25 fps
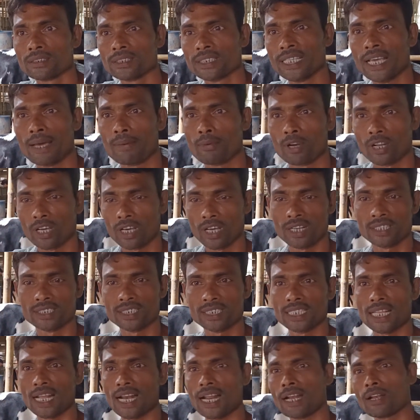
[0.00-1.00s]
দিয়ে মনে করেন যে
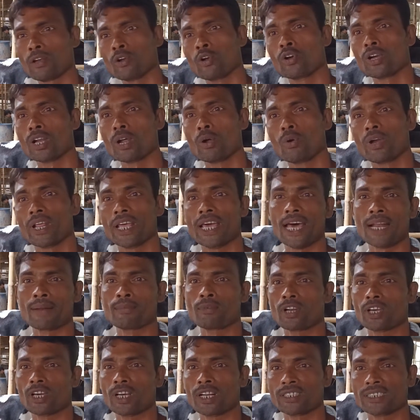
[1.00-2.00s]
তারা লোনটা উঠে আর
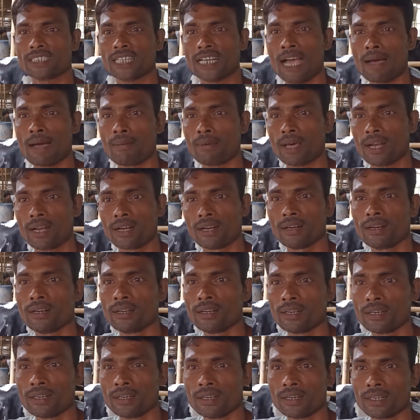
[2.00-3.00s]
মনে করেন যে খামার
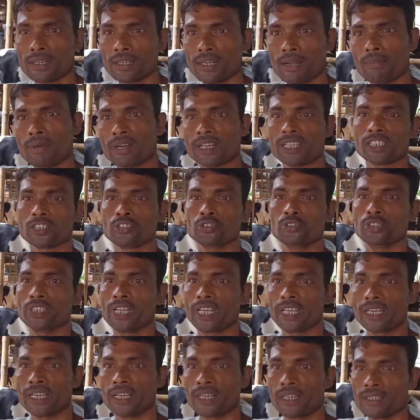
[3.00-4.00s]
আমার কিছুই
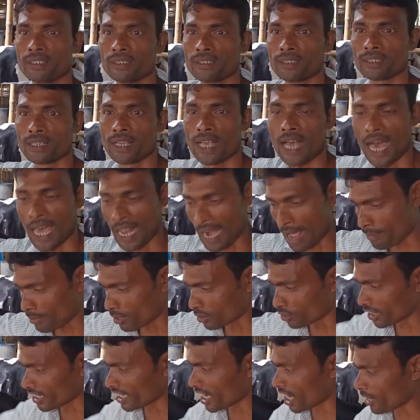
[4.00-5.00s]
নেই আর আমরা
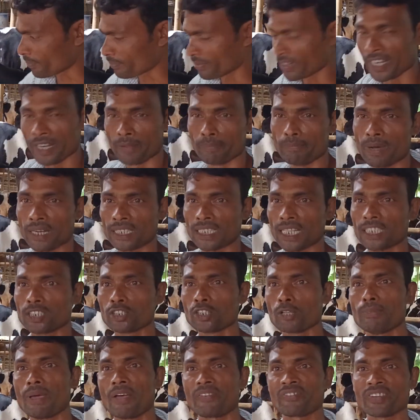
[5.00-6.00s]
তো এটার নিবার তাদের
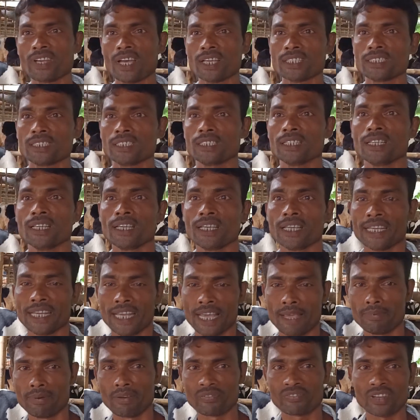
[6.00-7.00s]
তো ব্যবসা আছে
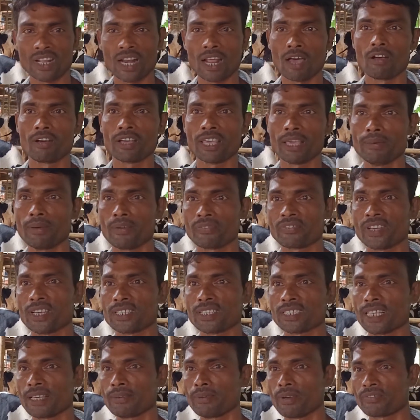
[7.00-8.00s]
এই ব্যবসা না হোক এই ব্যবসা
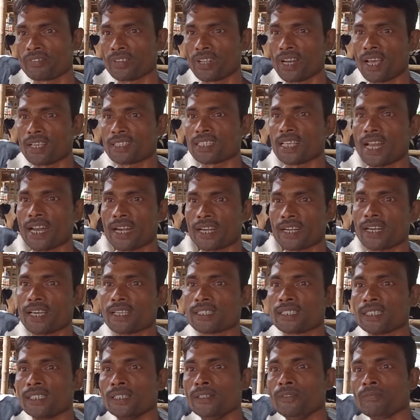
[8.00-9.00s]
আছে এই ব্যবসা না আছে আরেকটা
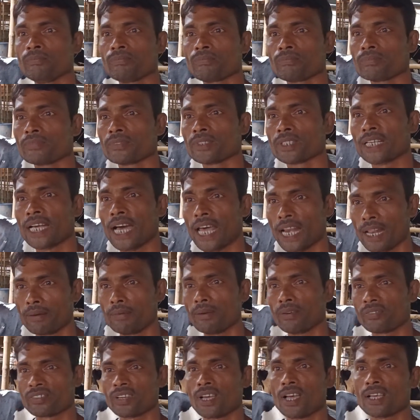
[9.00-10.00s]
আছে গাড়ির
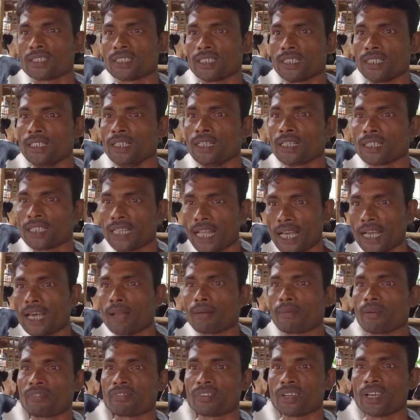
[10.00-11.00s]
ব্যবসা আছে টাকার
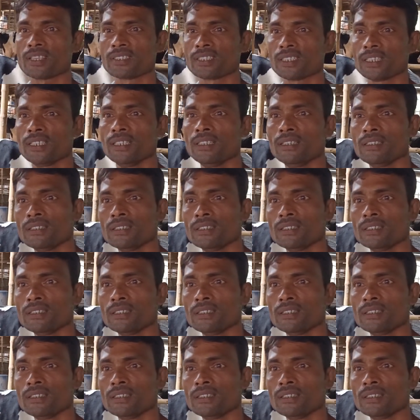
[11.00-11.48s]
ব্যবসা আছে